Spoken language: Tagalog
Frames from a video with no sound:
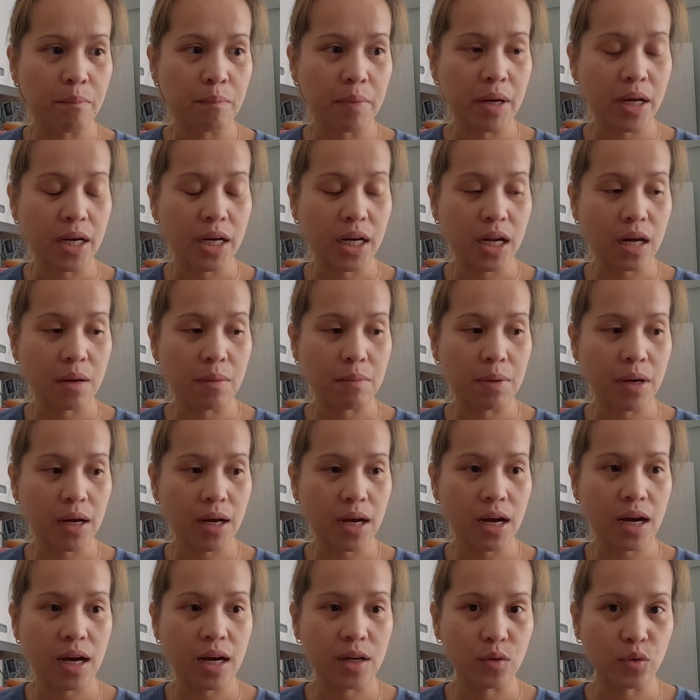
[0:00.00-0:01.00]
para
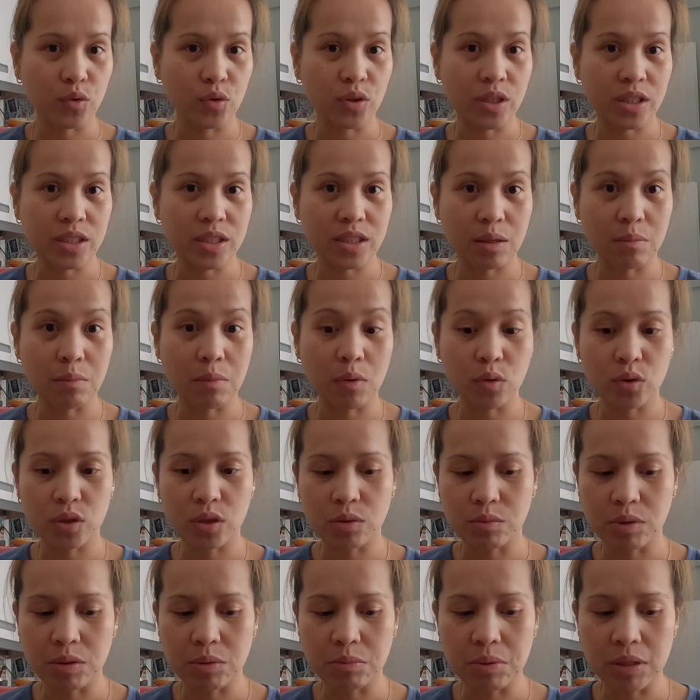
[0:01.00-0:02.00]
makaano ng sabaw
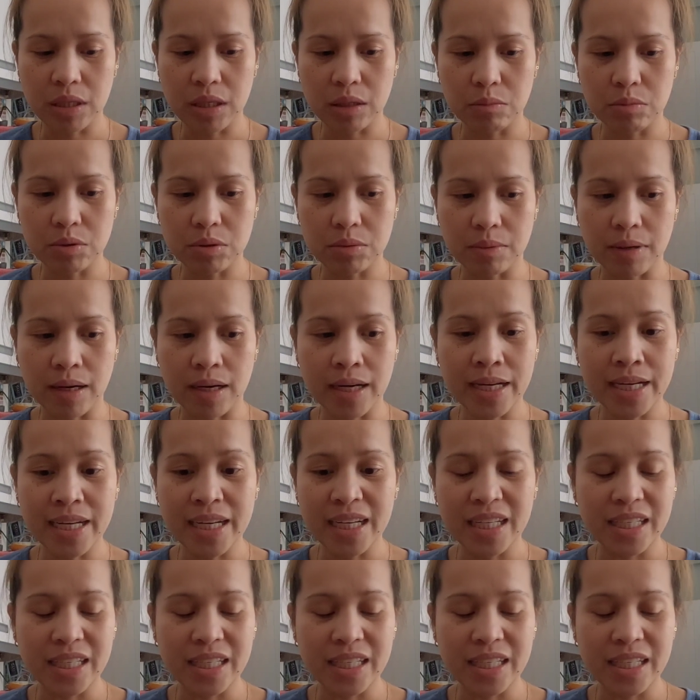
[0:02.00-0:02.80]
si Baby Loves ba.